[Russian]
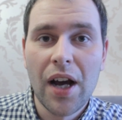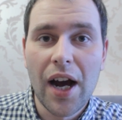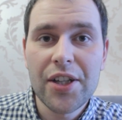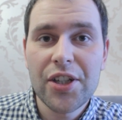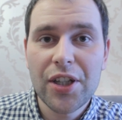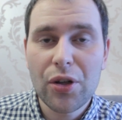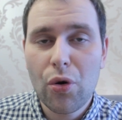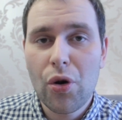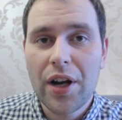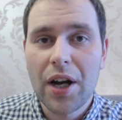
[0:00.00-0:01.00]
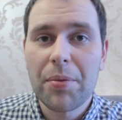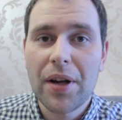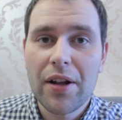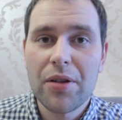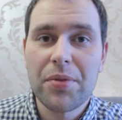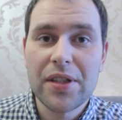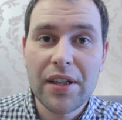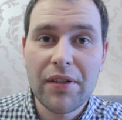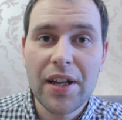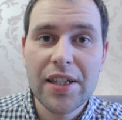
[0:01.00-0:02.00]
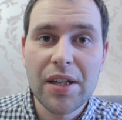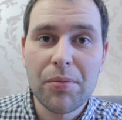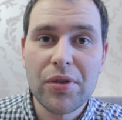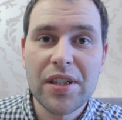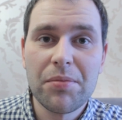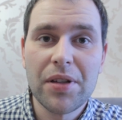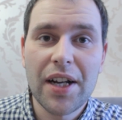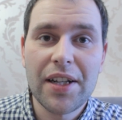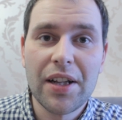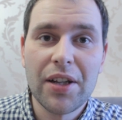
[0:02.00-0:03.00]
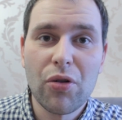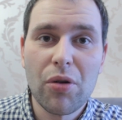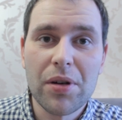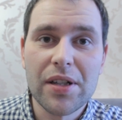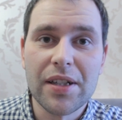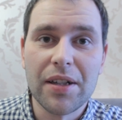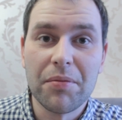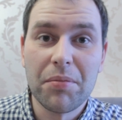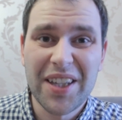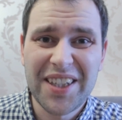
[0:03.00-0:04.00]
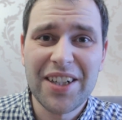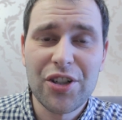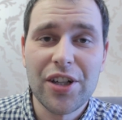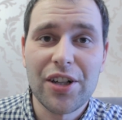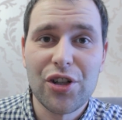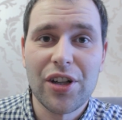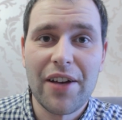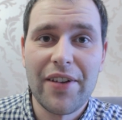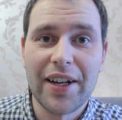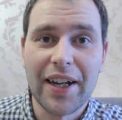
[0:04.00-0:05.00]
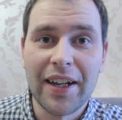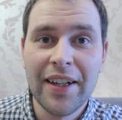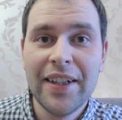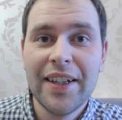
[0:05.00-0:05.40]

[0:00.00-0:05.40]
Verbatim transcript: Антигерои, как правило, представляют собой собирательные образы плохих черт человека.